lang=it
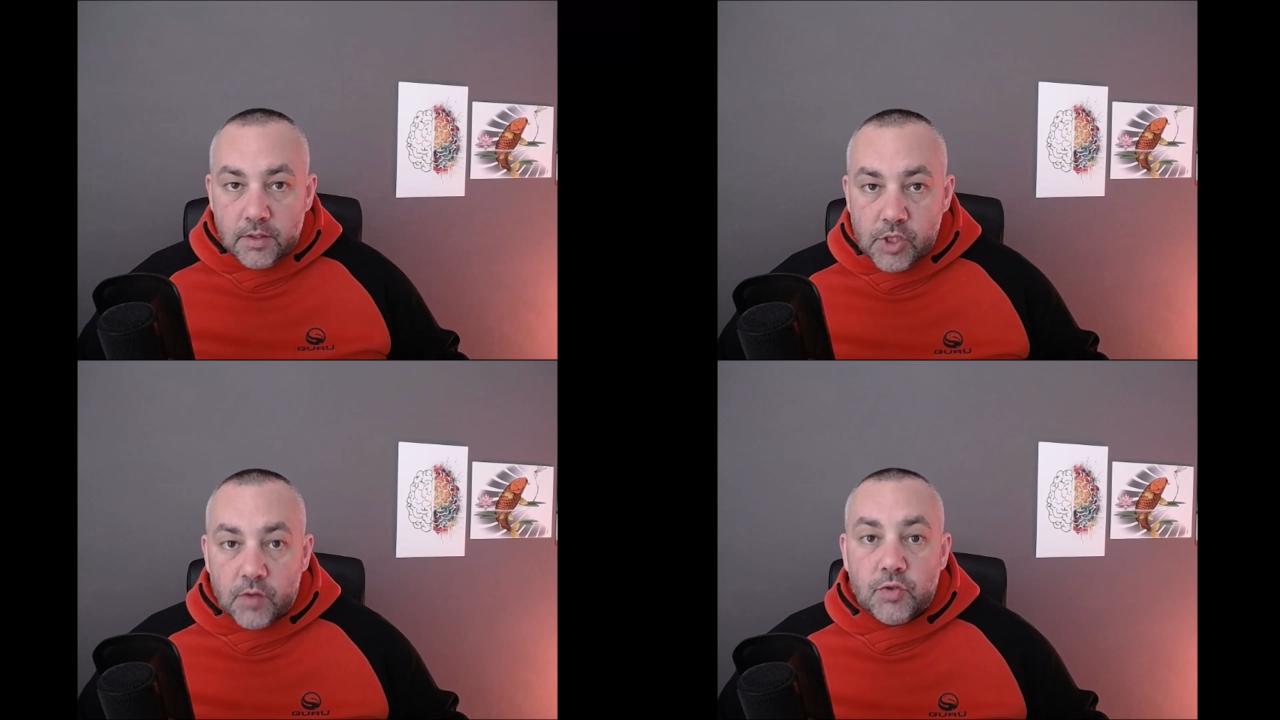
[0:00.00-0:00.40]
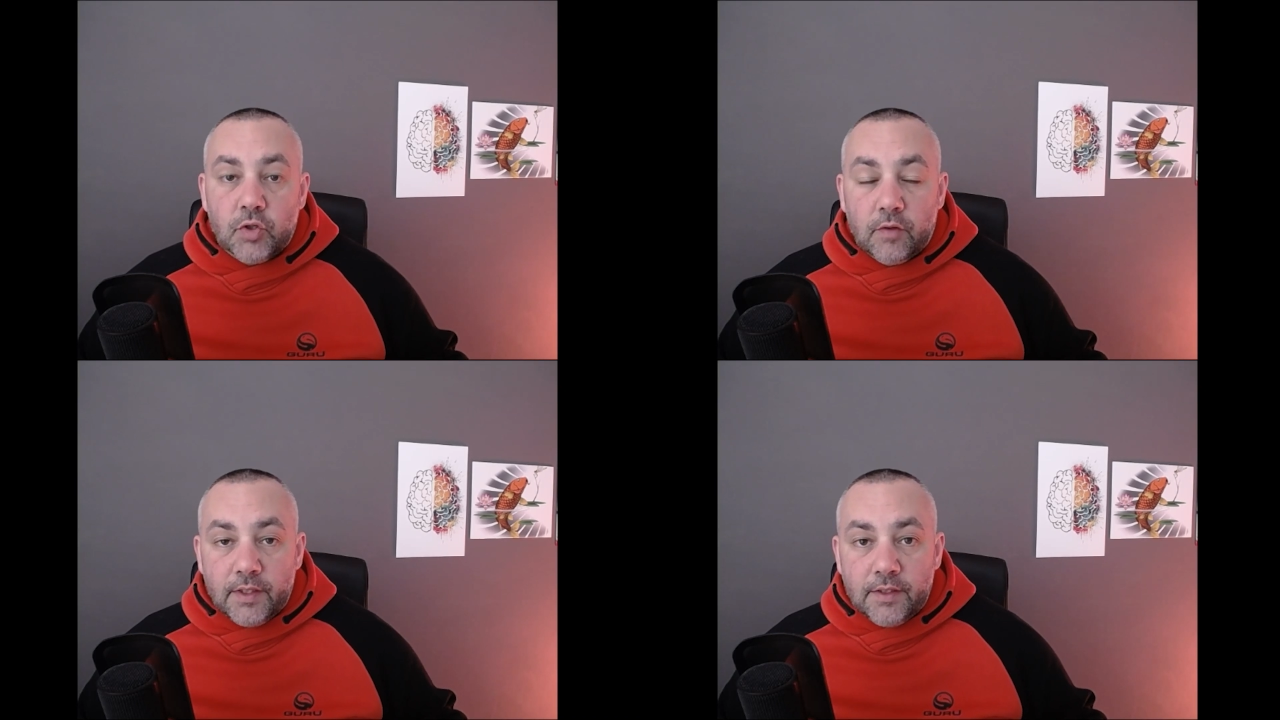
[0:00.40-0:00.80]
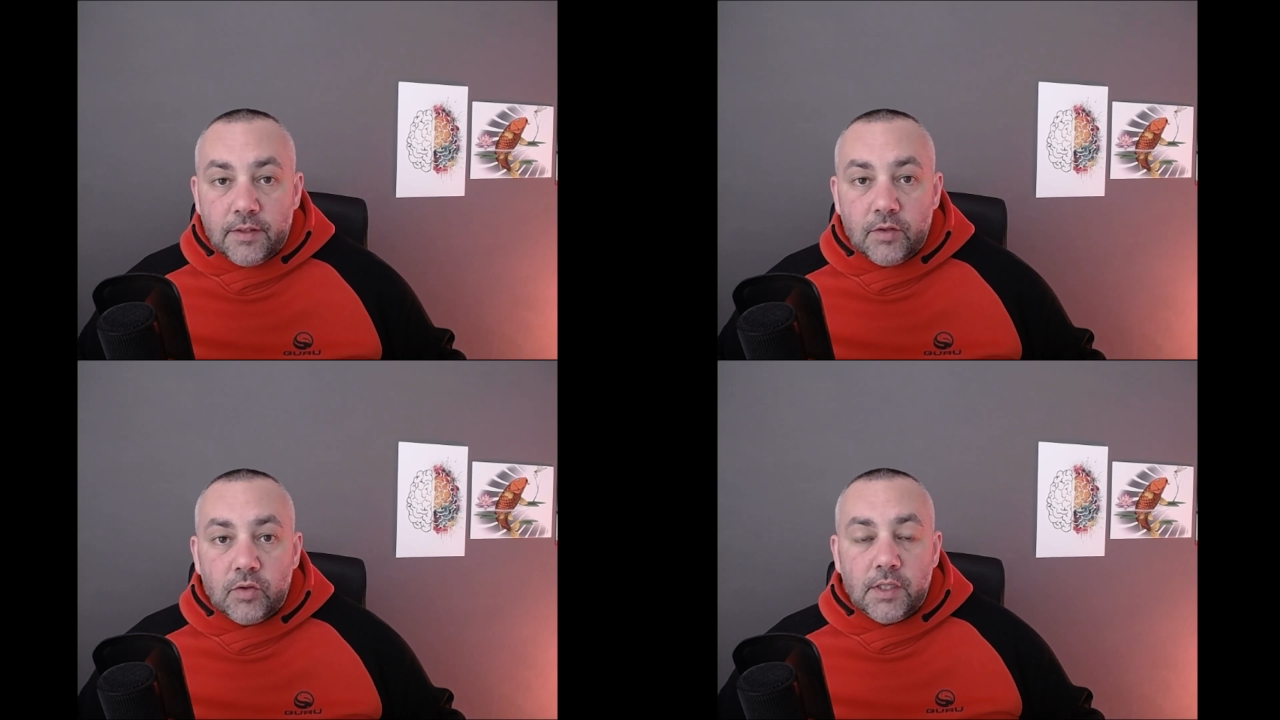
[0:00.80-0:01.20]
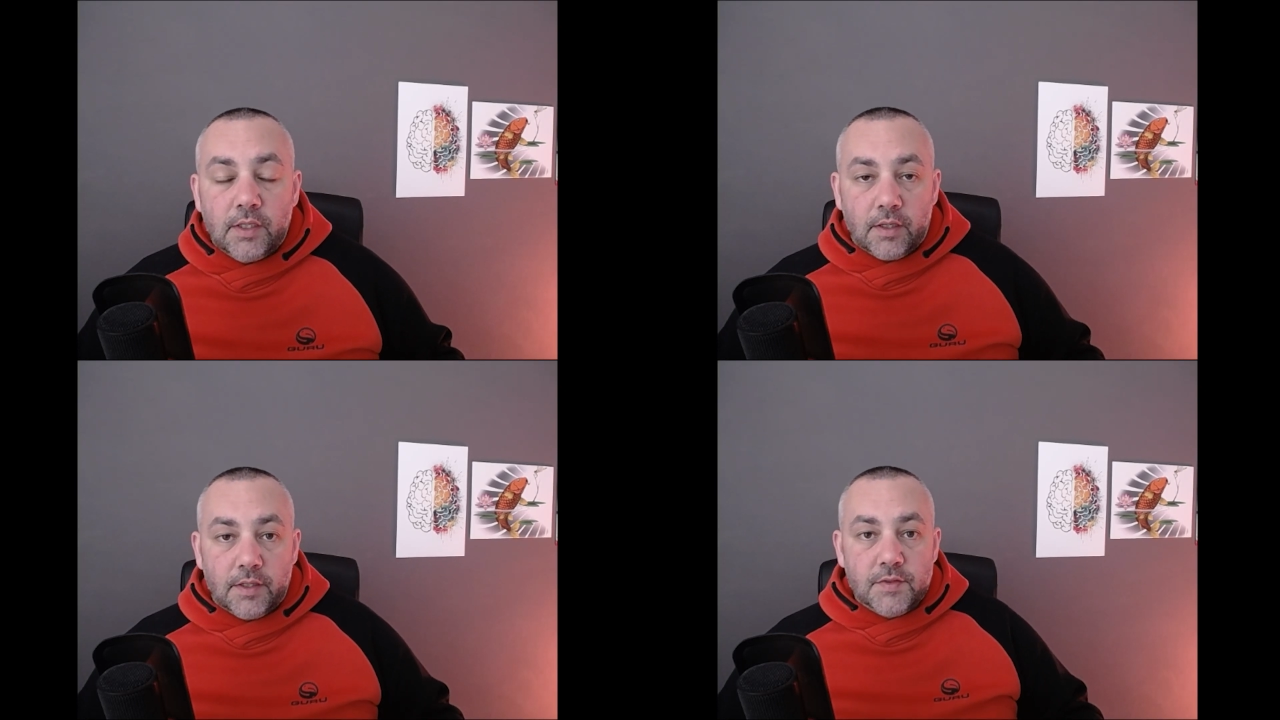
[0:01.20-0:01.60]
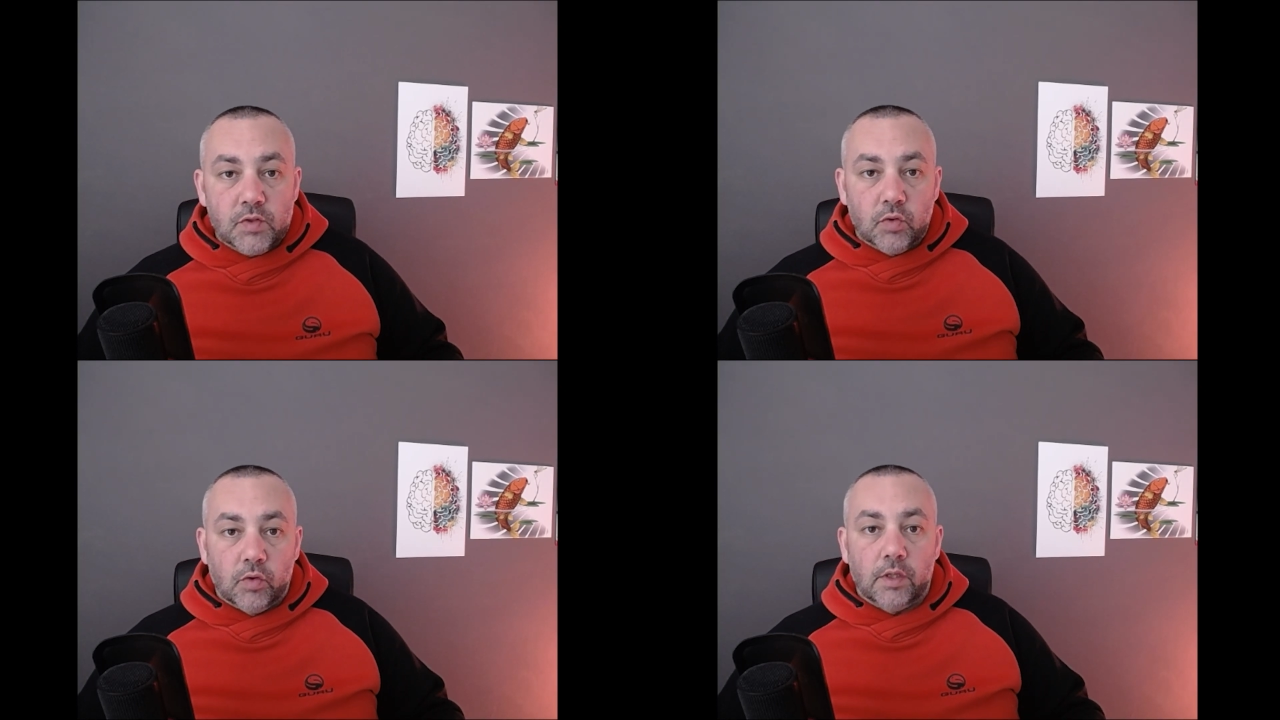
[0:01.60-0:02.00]
Ciao, sono Valentino di Kraken
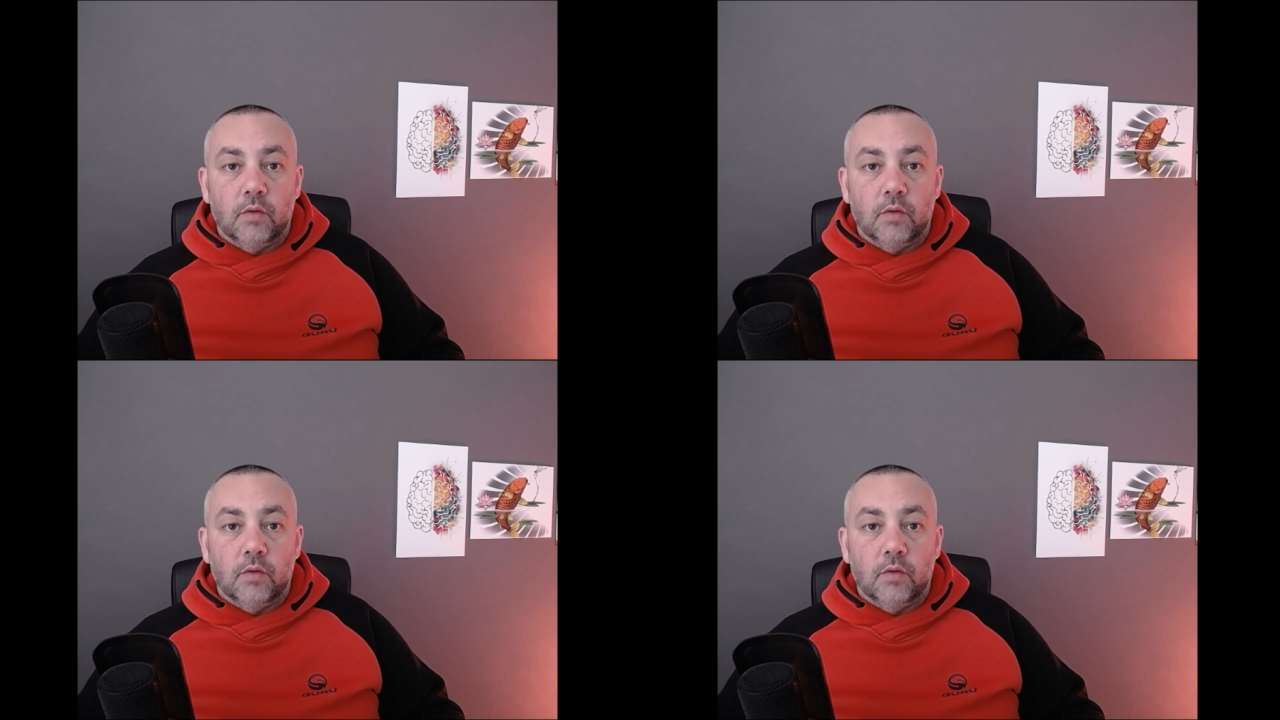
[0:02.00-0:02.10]
Store.